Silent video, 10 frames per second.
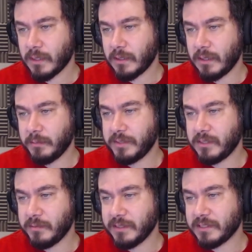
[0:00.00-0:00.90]
Abi
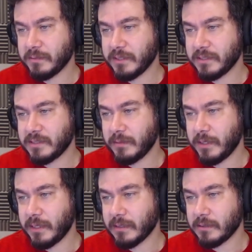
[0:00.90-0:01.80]
20 yaşıma gireceğim.
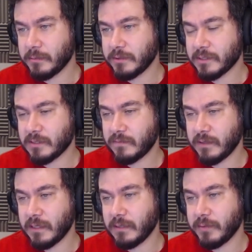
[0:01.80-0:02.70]
Hayatım boyunca sırf
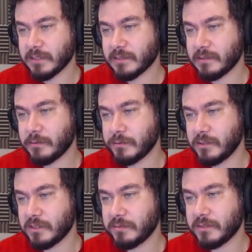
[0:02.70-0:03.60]
aile baskısı
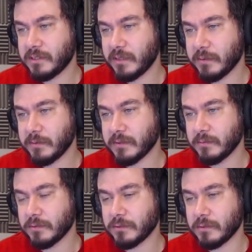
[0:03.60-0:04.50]
yüzünden hiçbir şey
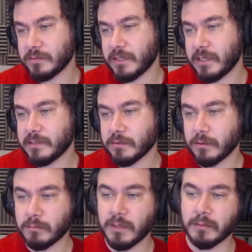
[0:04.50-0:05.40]
yapamadığımı düşünüyorum. Sence
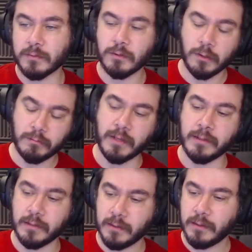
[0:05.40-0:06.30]
normal mi?
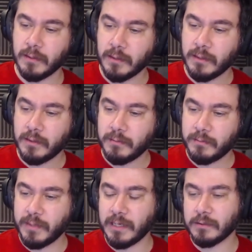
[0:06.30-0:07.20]
Normal.
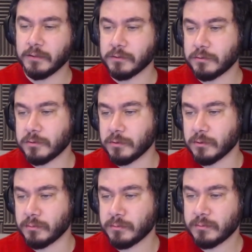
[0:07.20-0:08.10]
Ben de öyle
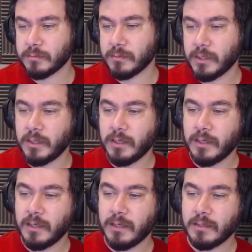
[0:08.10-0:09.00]
düşünüyordum.
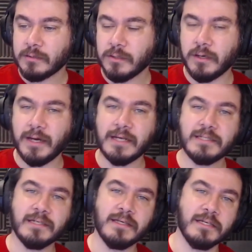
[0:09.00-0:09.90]
Sonra her
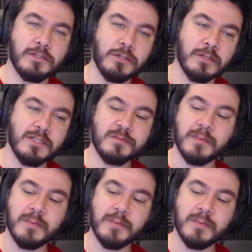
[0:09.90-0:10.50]
şey değişiyor. Hiç